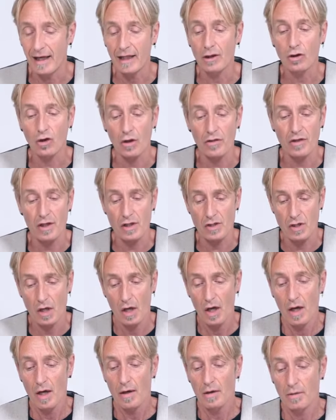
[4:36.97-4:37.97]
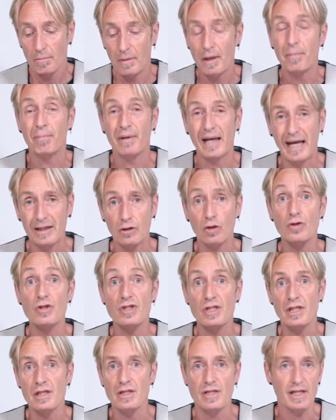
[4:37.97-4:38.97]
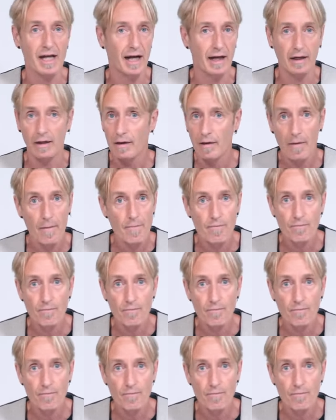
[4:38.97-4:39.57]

entonces mi plato sin sal.